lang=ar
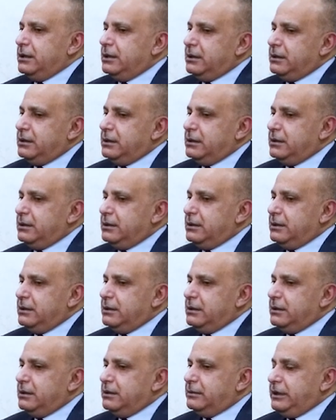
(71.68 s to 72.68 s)

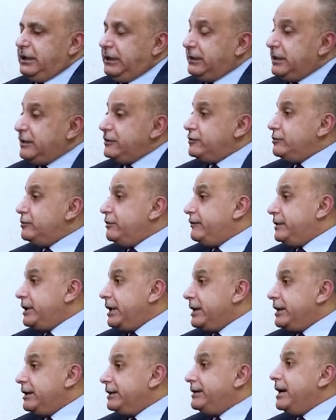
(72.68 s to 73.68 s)
آه، نعتز
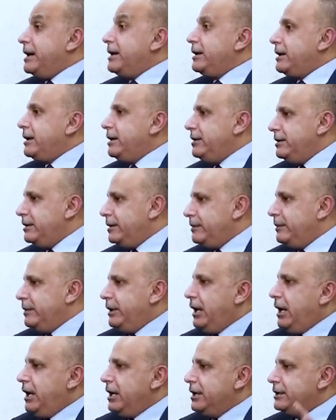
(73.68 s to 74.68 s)
ونفتخر تاريخيا
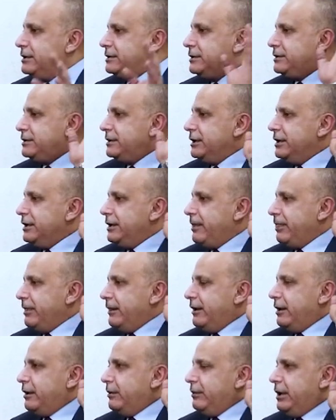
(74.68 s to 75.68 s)
من عهد
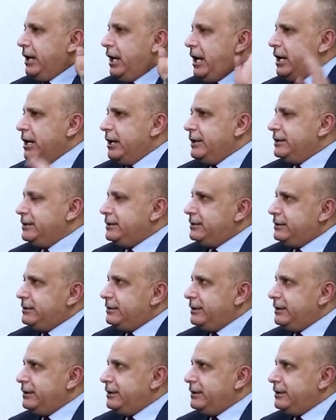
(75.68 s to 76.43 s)
من عهد